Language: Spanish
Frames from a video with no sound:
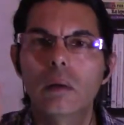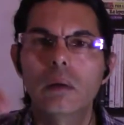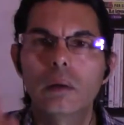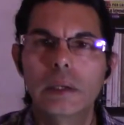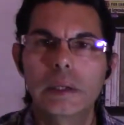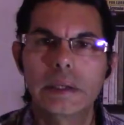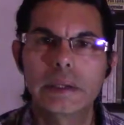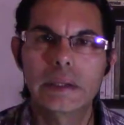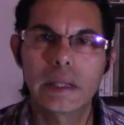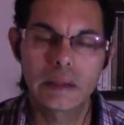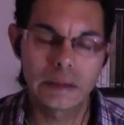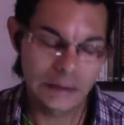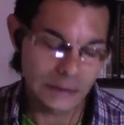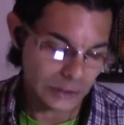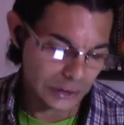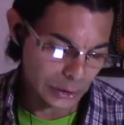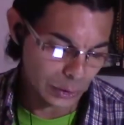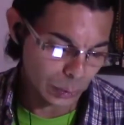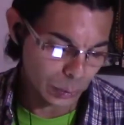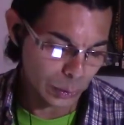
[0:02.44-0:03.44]
Hola, ¿qué tal?
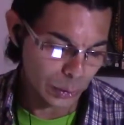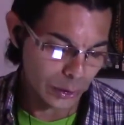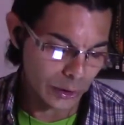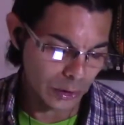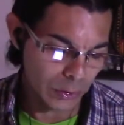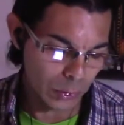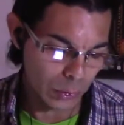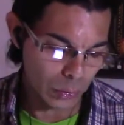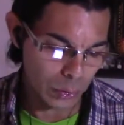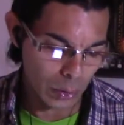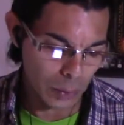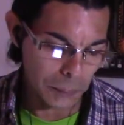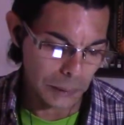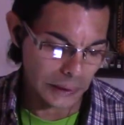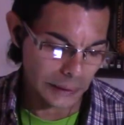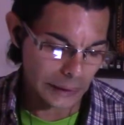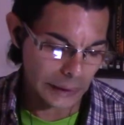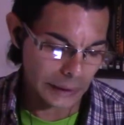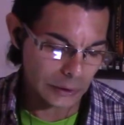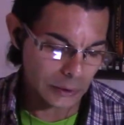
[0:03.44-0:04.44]
Leyendo uno de sus
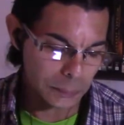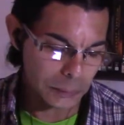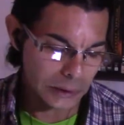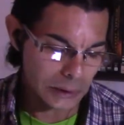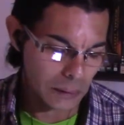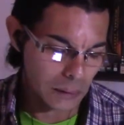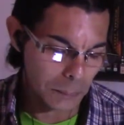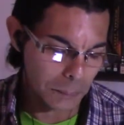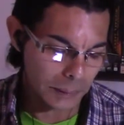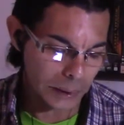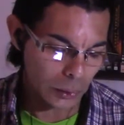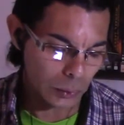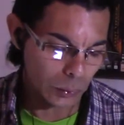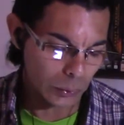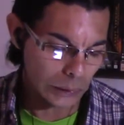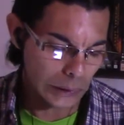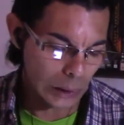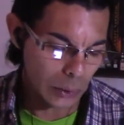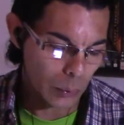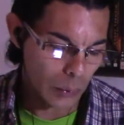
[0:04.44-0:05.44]
comentarios me estaban
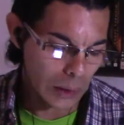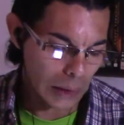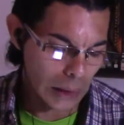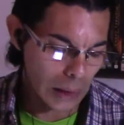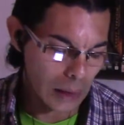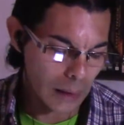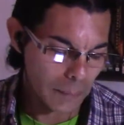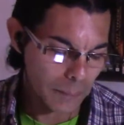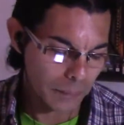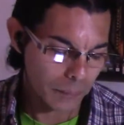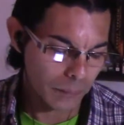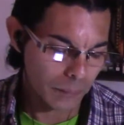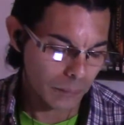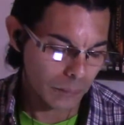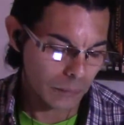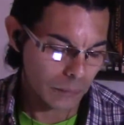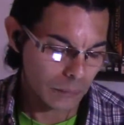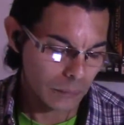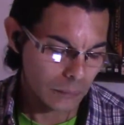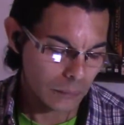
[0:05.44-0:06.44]
preguntando acá
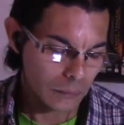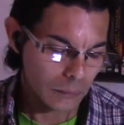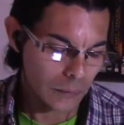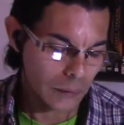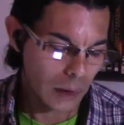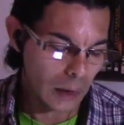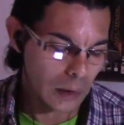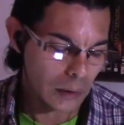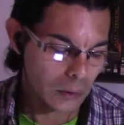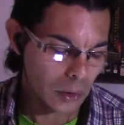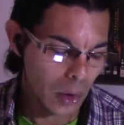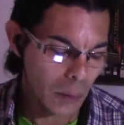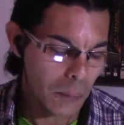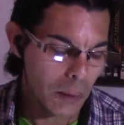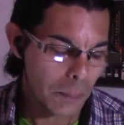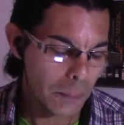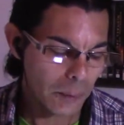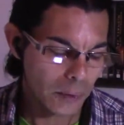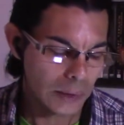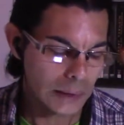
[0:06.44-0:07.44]

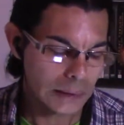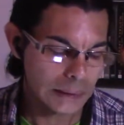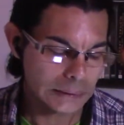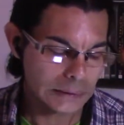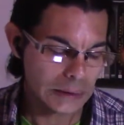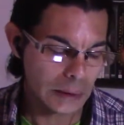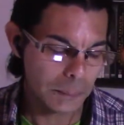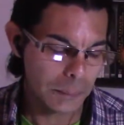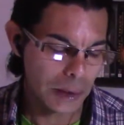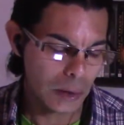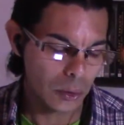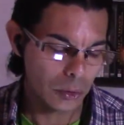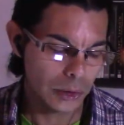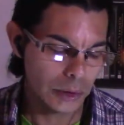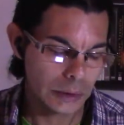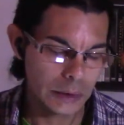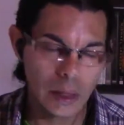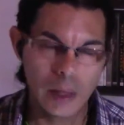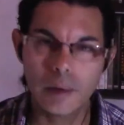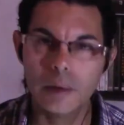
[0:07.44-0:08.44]
cómo podían hacer para
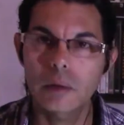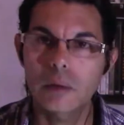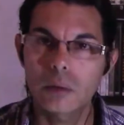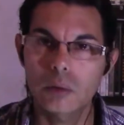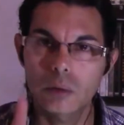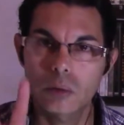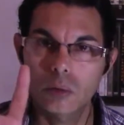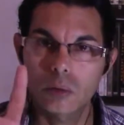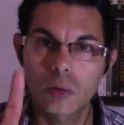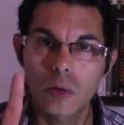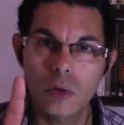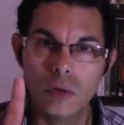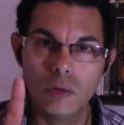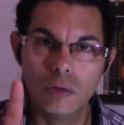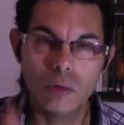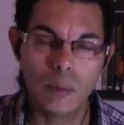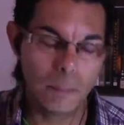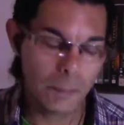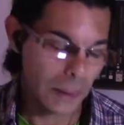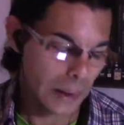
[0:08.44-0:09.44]
conectar
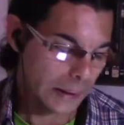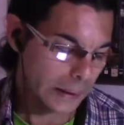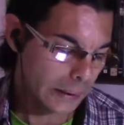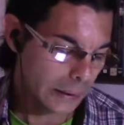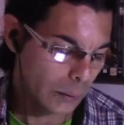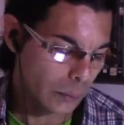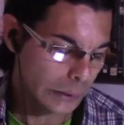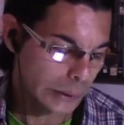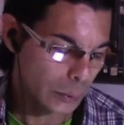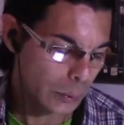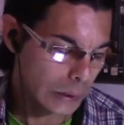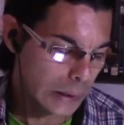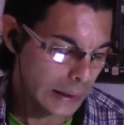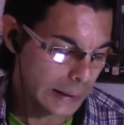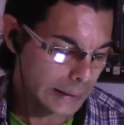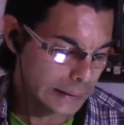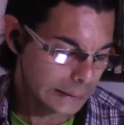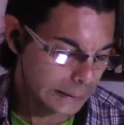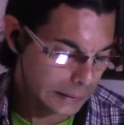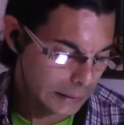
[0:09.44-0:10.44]
dos pares de
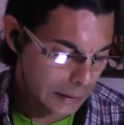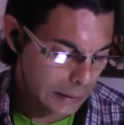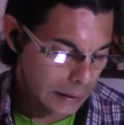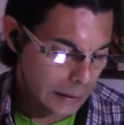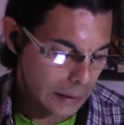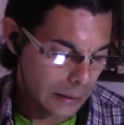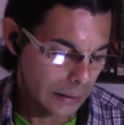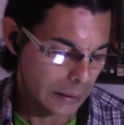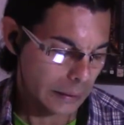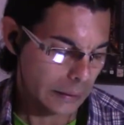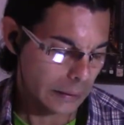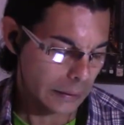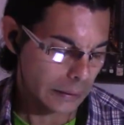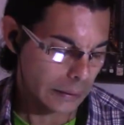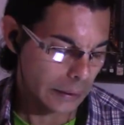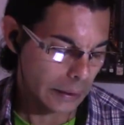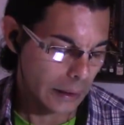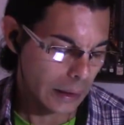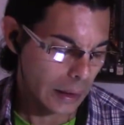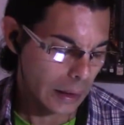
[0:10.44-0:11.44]
auriculares
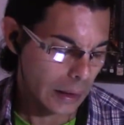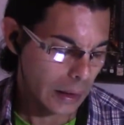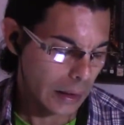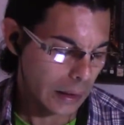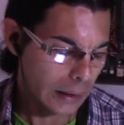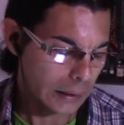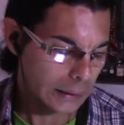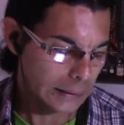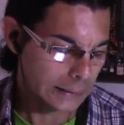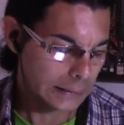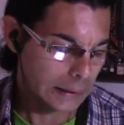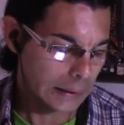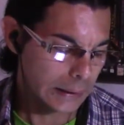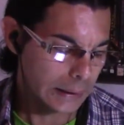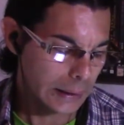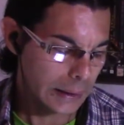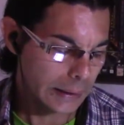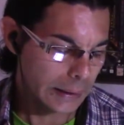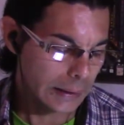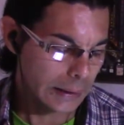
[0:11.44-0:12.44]
este, a la
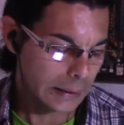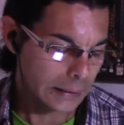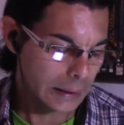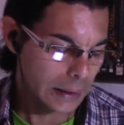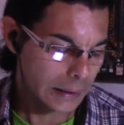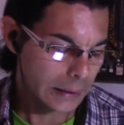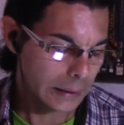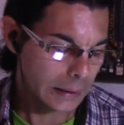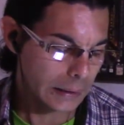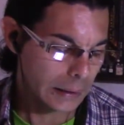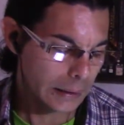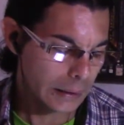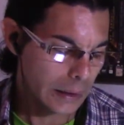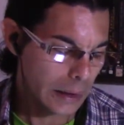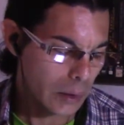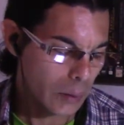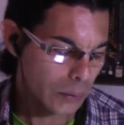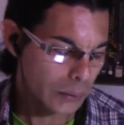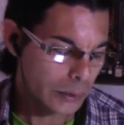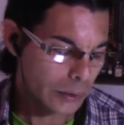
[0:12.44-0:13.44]
salida de la tarjeta de
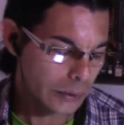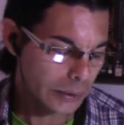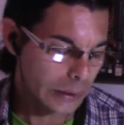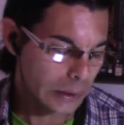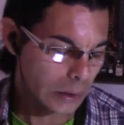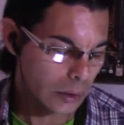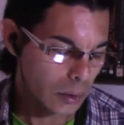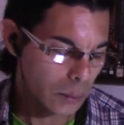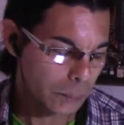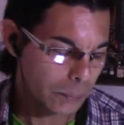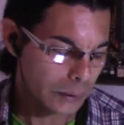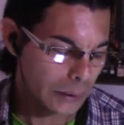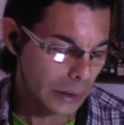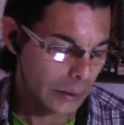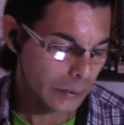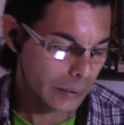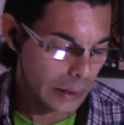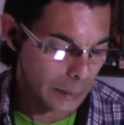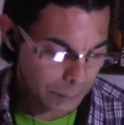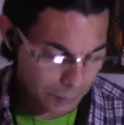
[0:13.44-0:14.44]
audio de la
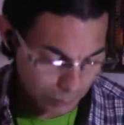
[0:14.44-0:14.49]
computadora